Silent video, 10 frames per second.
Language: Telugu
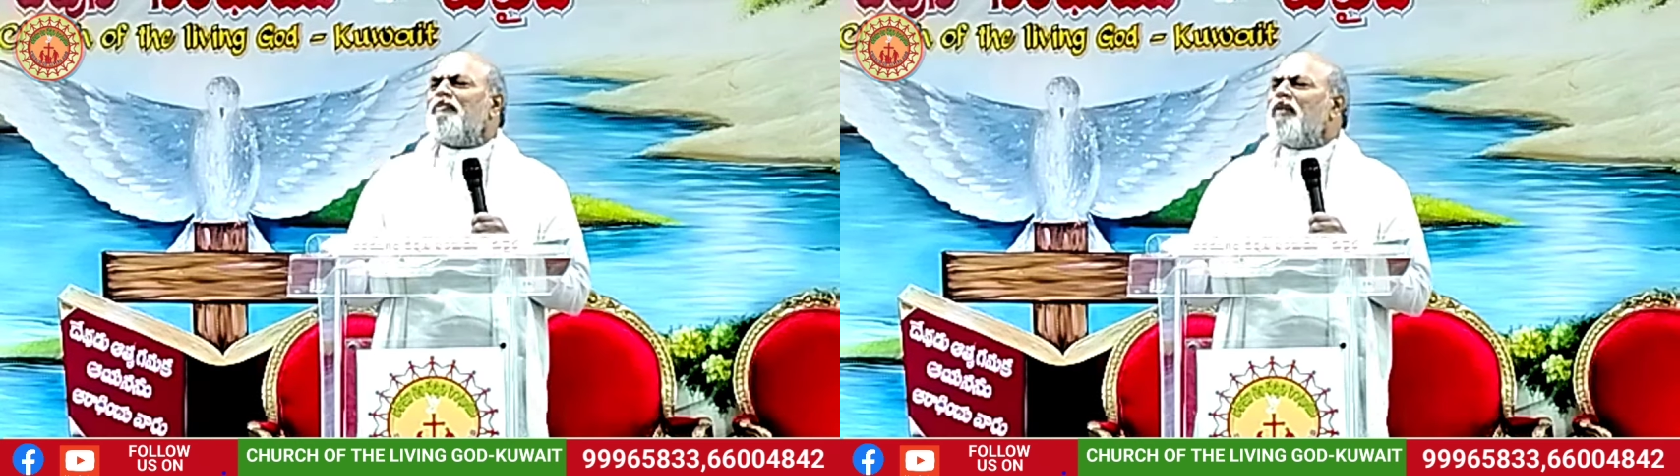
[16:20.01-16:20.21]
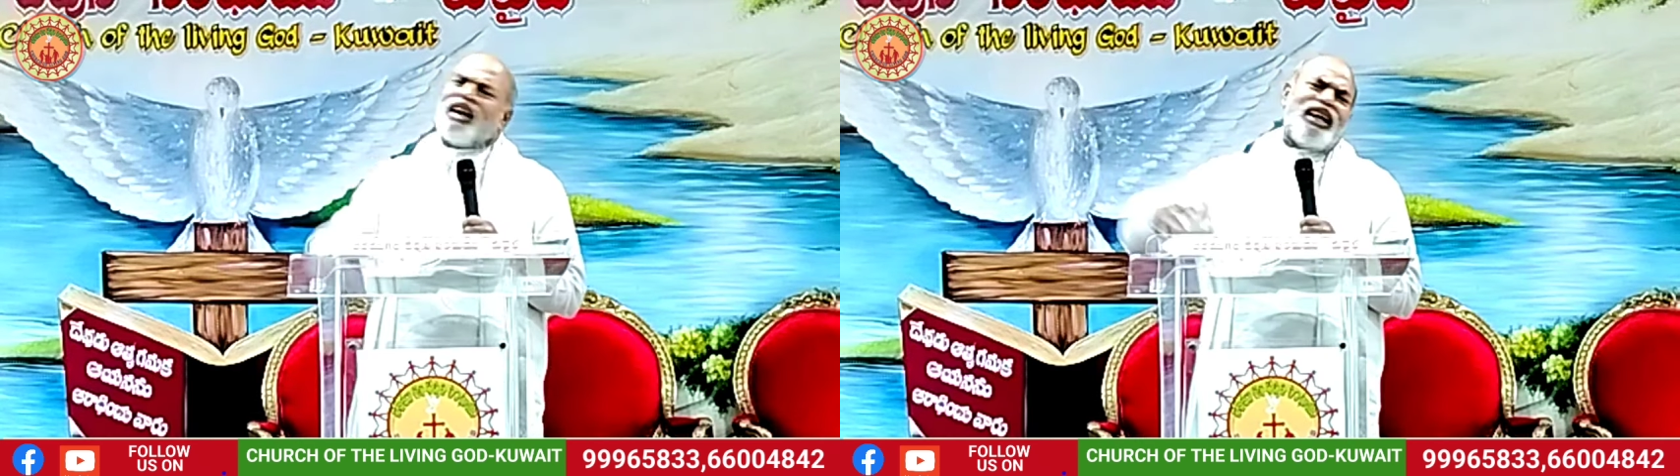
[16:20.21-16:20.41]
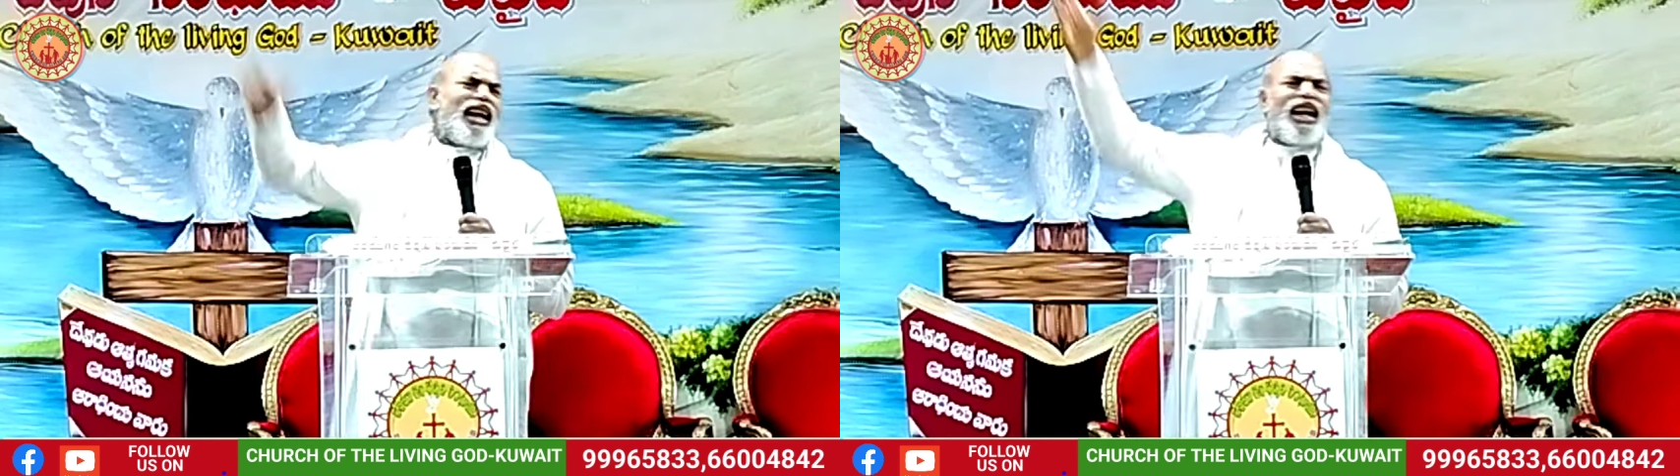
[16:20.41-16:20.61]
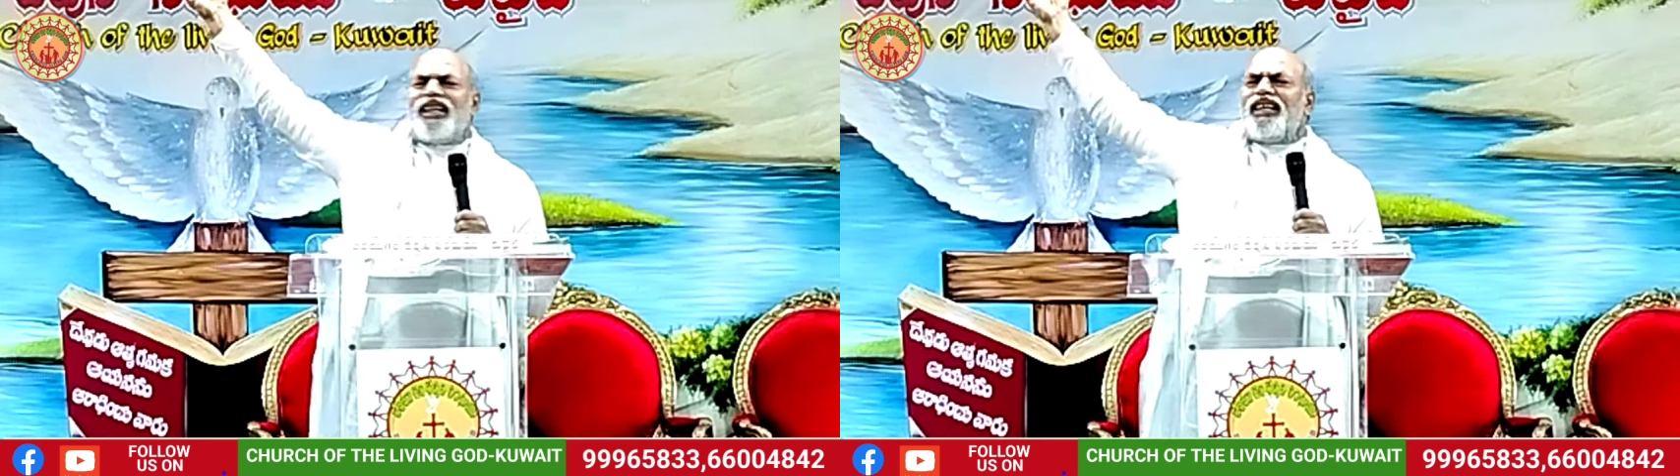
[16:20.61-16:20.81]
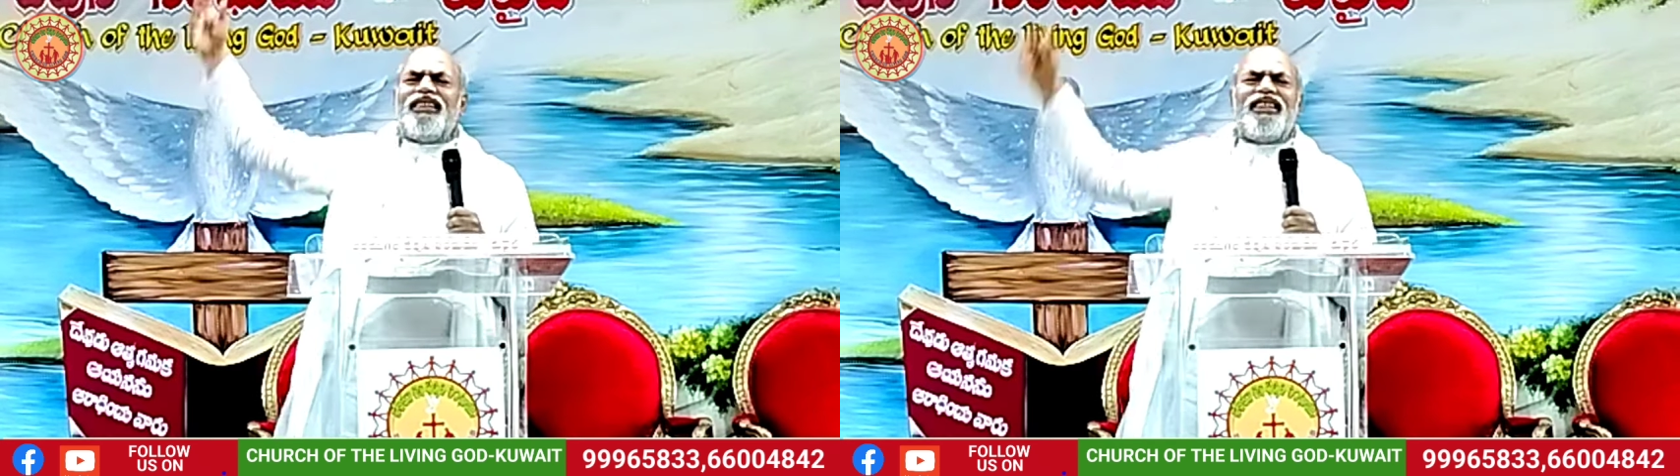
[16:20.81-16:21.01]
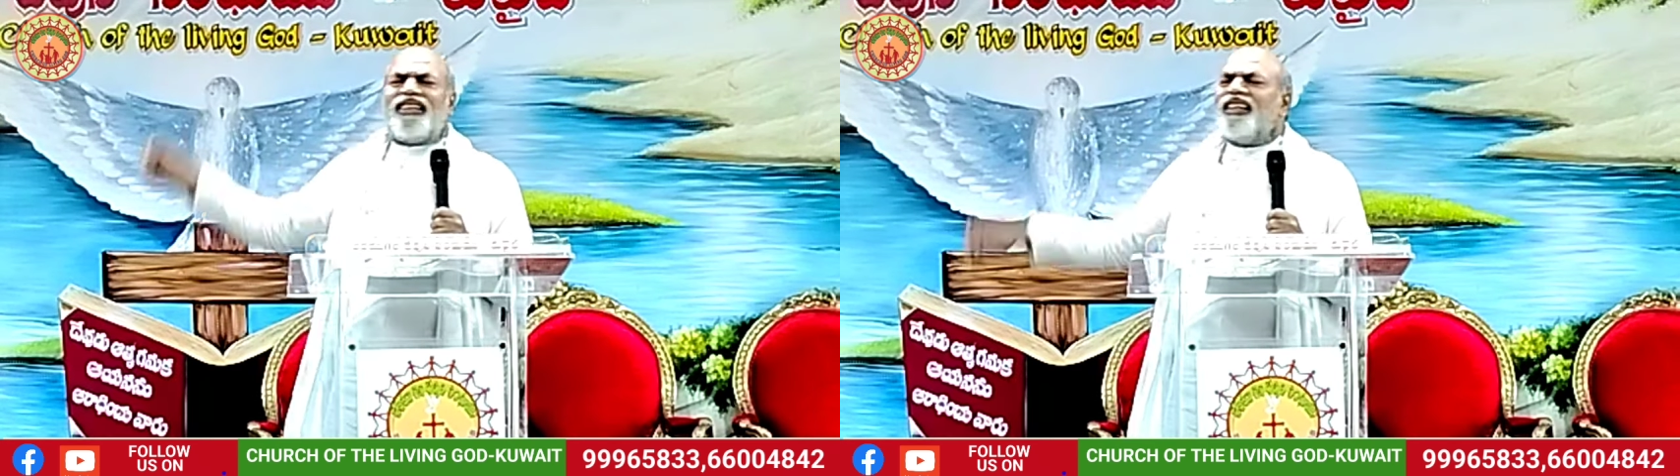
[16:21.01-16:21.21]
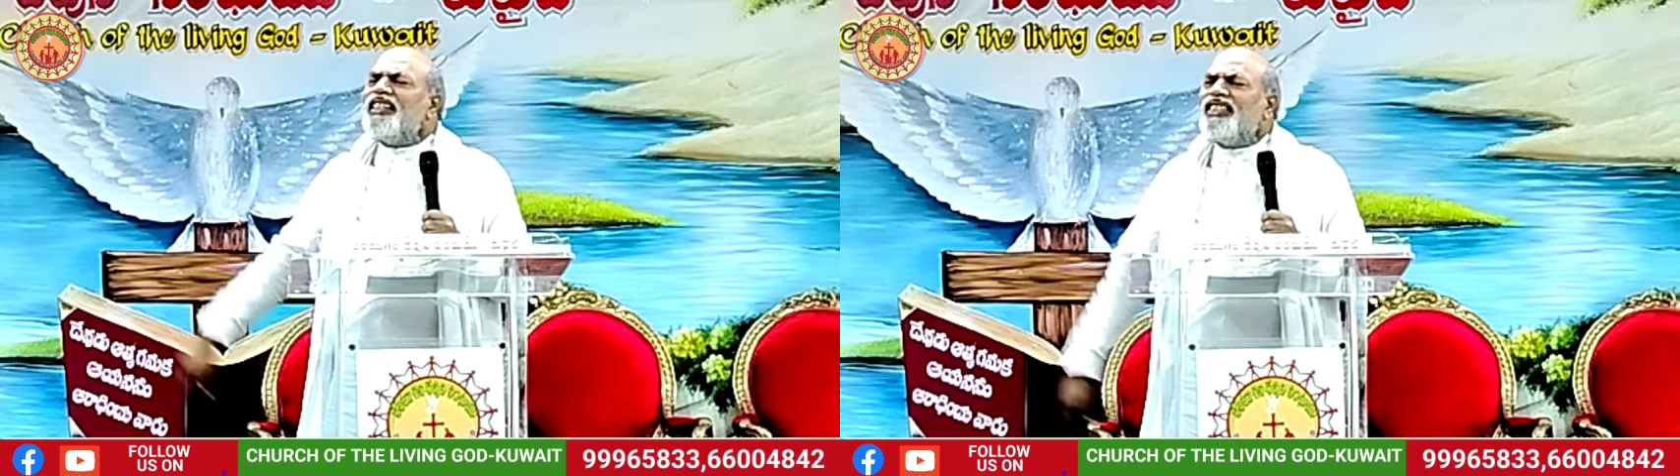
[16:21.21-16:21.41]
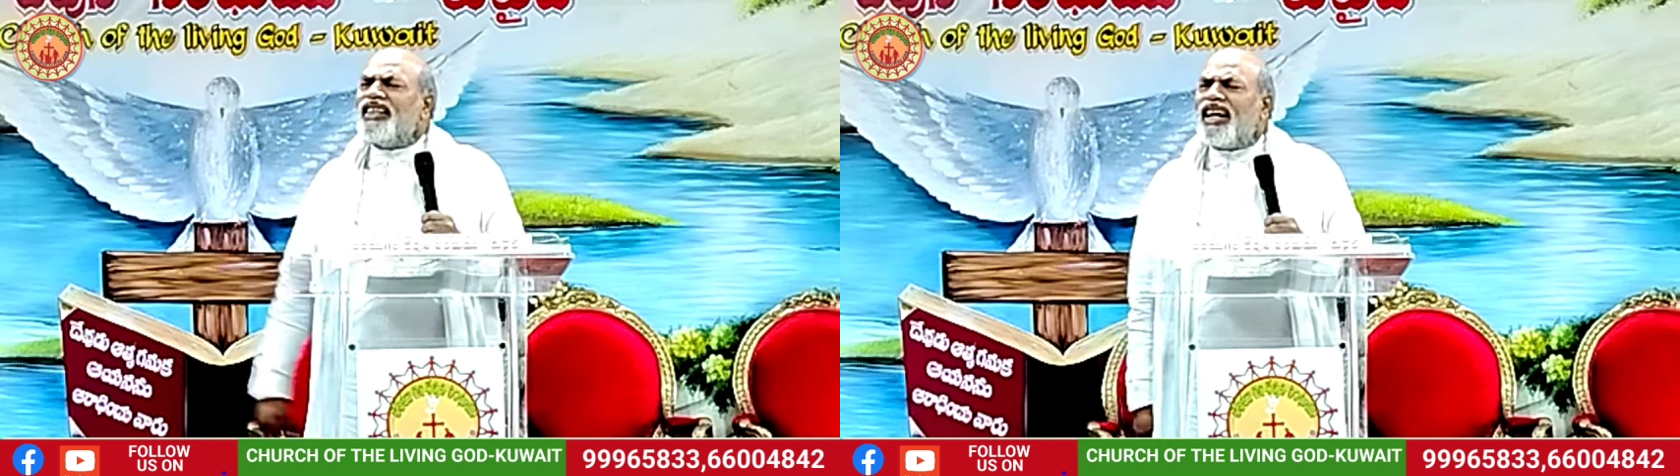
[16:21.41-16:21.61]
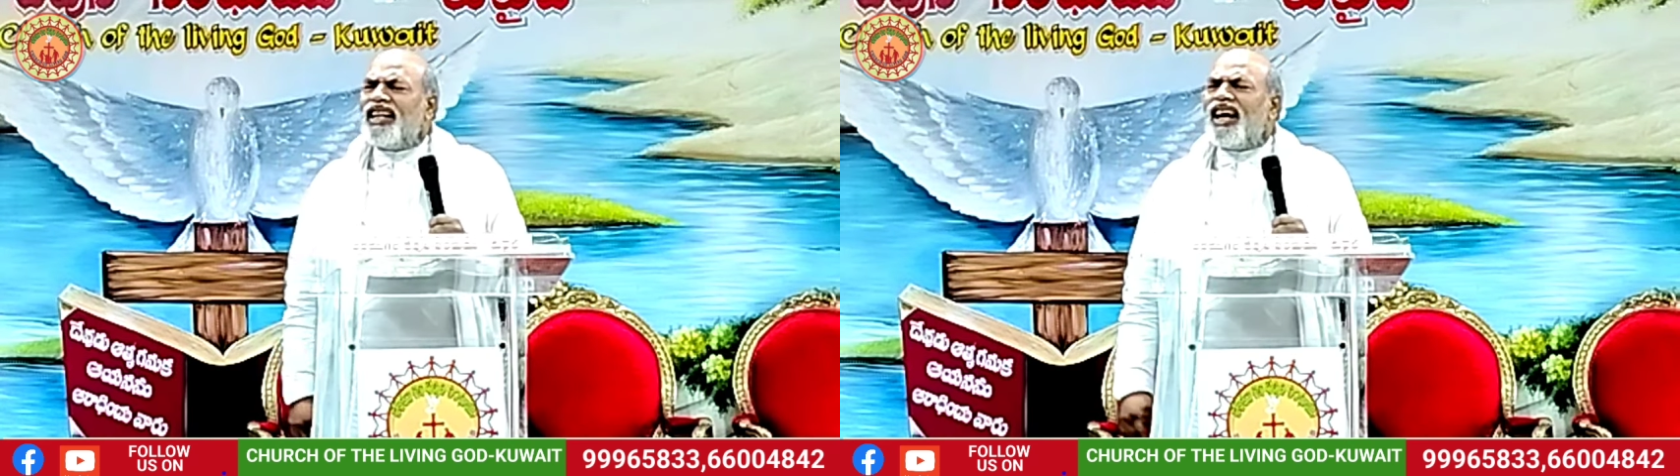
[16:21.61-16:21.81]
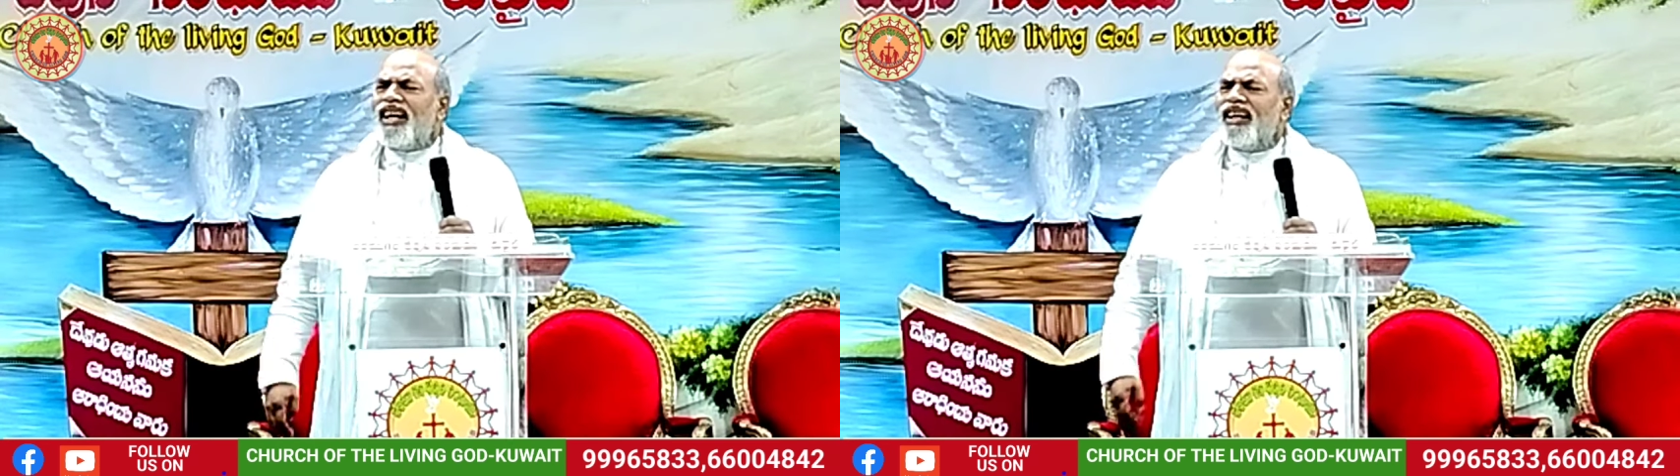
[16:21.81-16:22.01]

మా అన్నయ్య గాడిని దత్తత ఇచ్చాం కదా